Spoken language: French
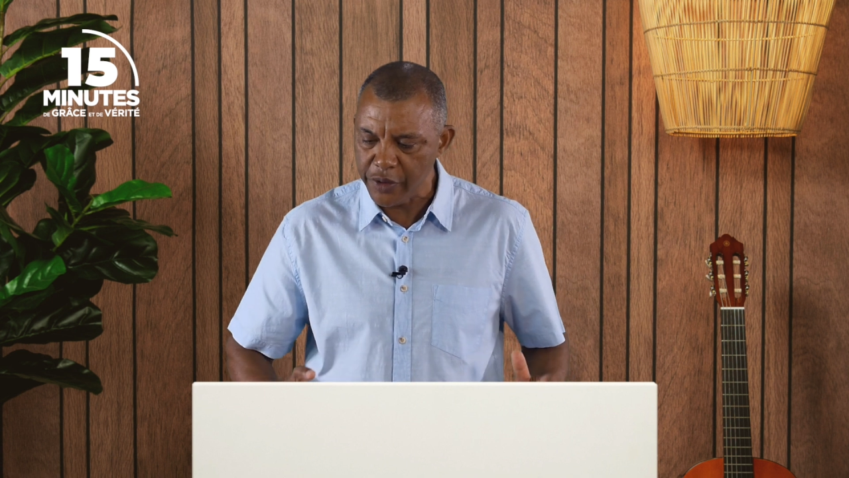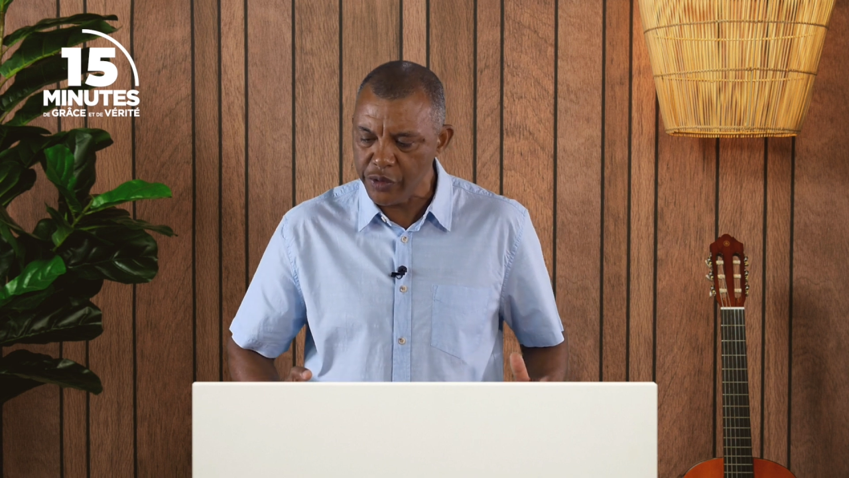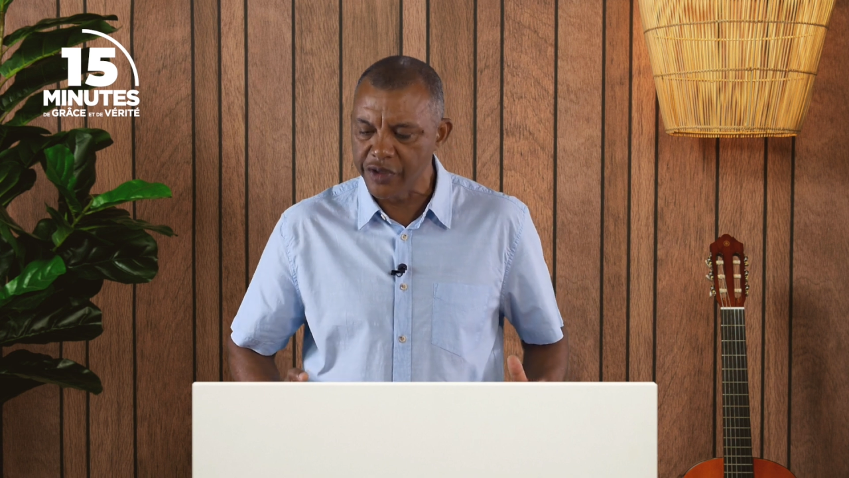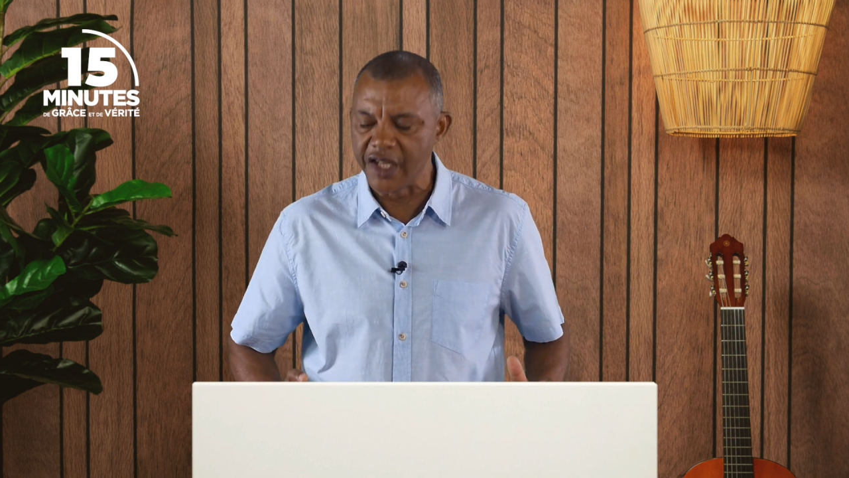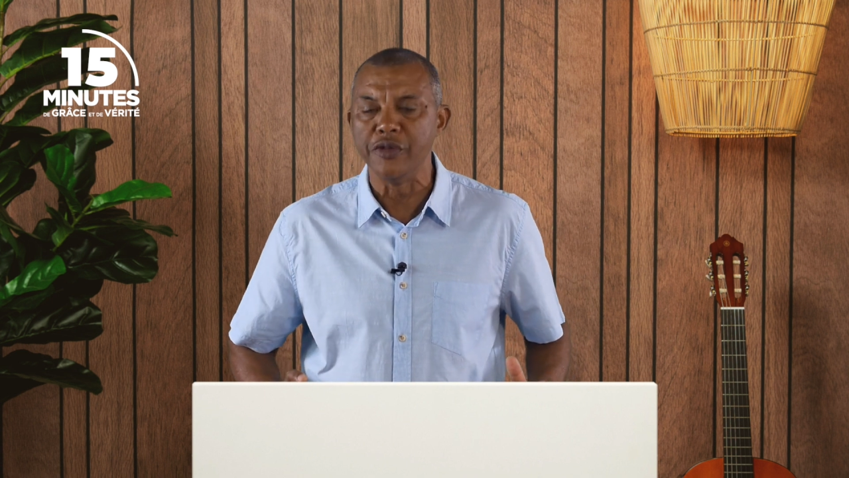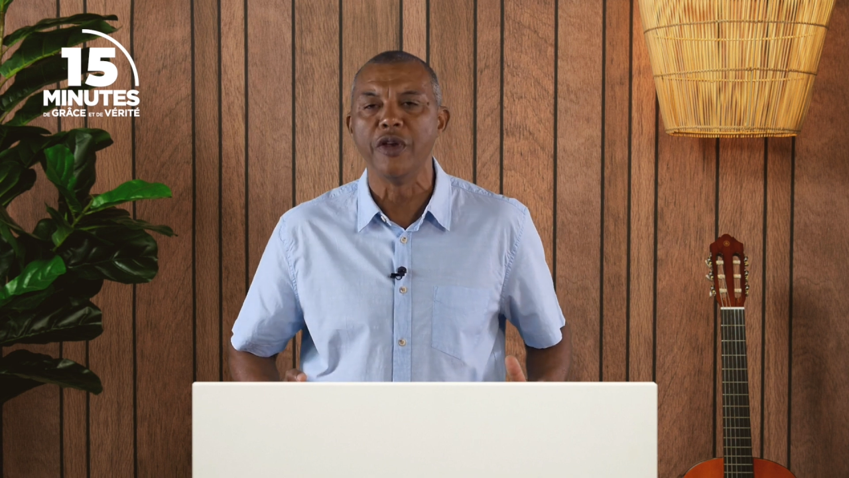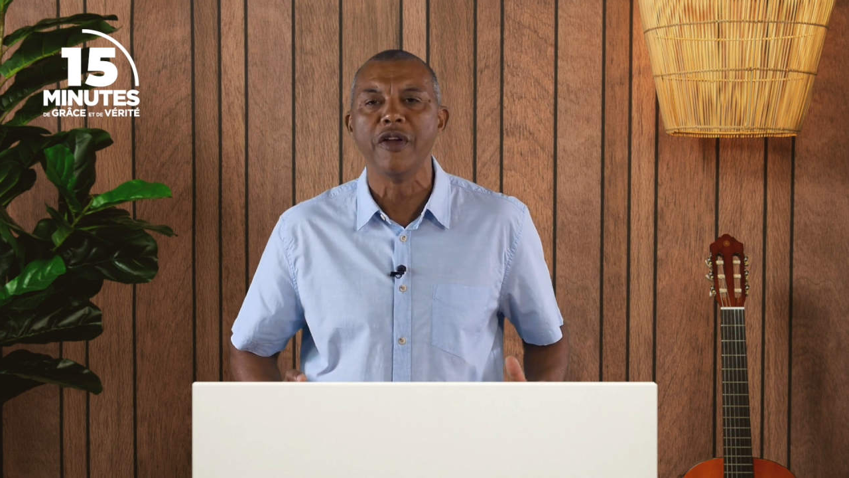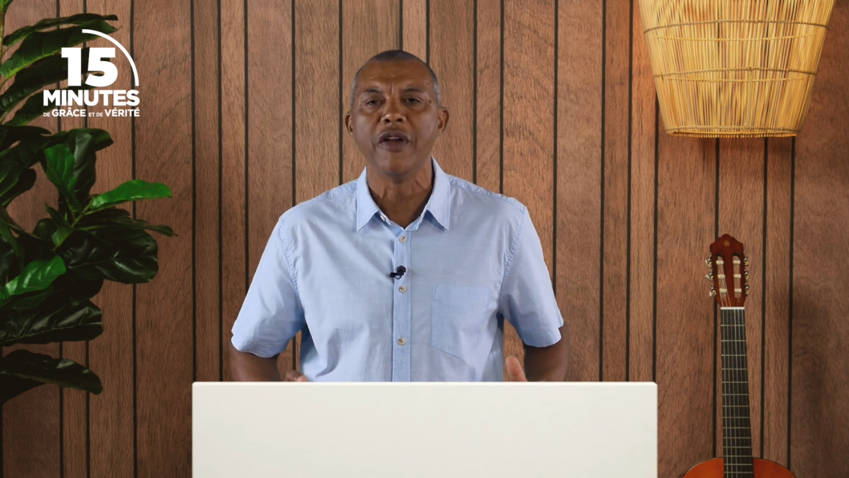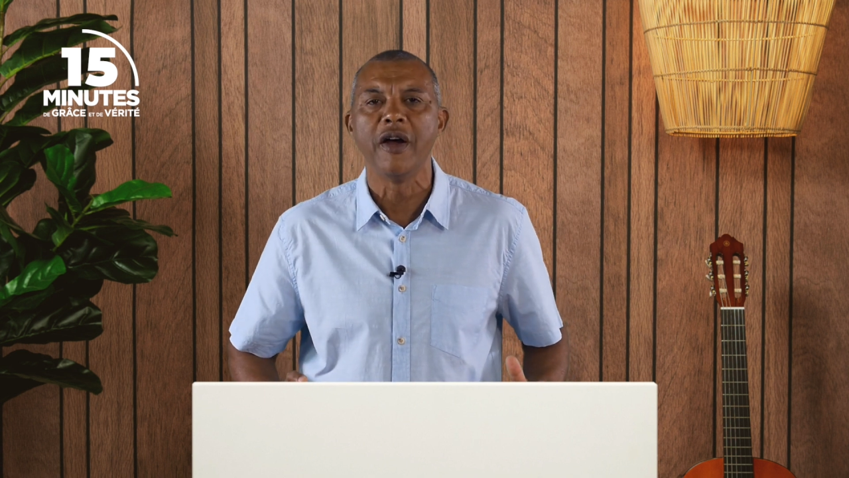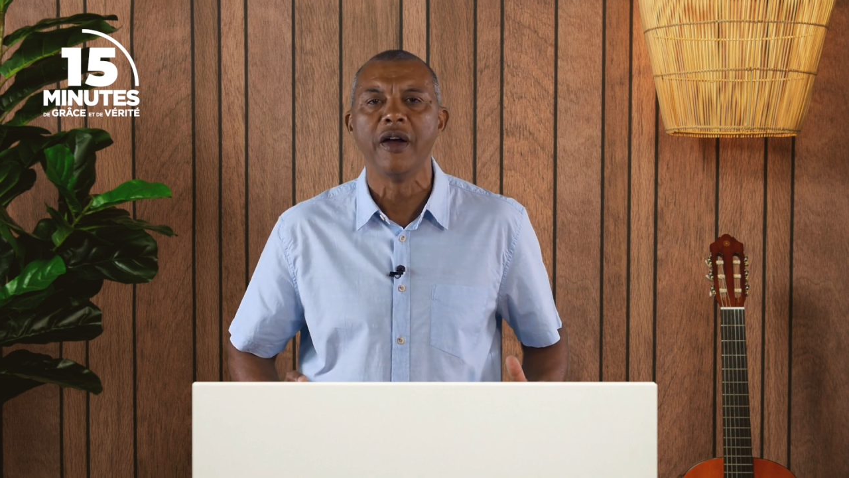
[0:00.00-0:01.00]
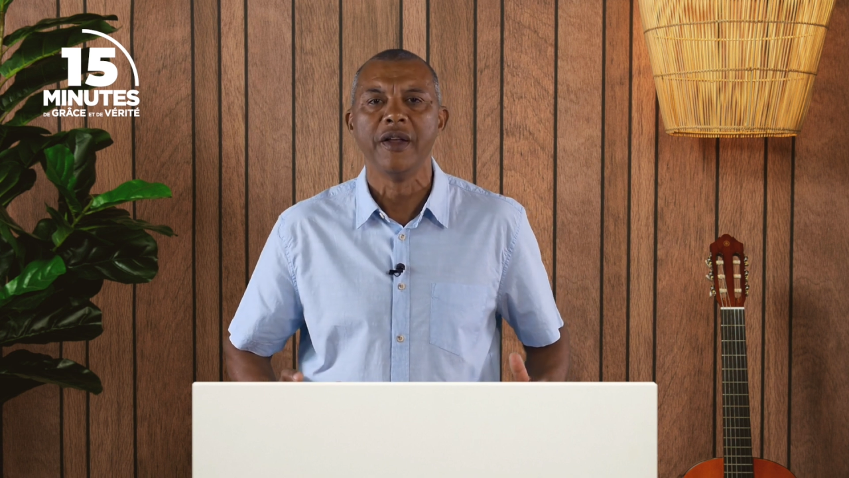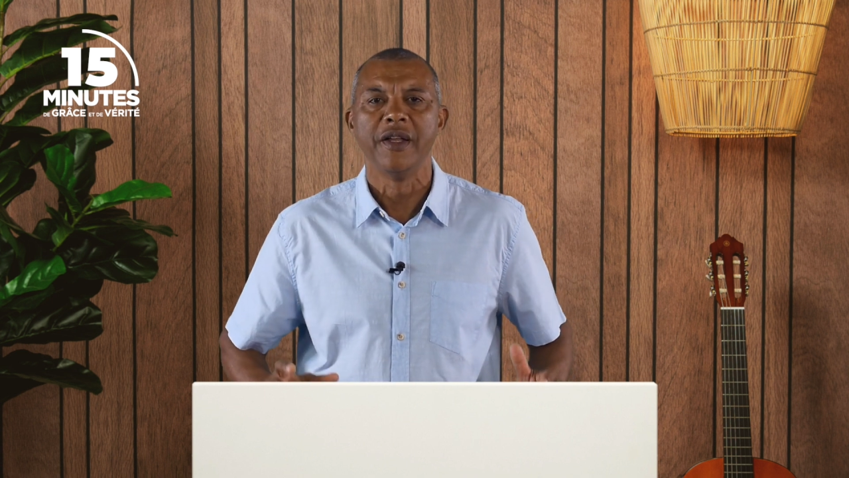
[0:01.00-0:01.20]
du Seigneur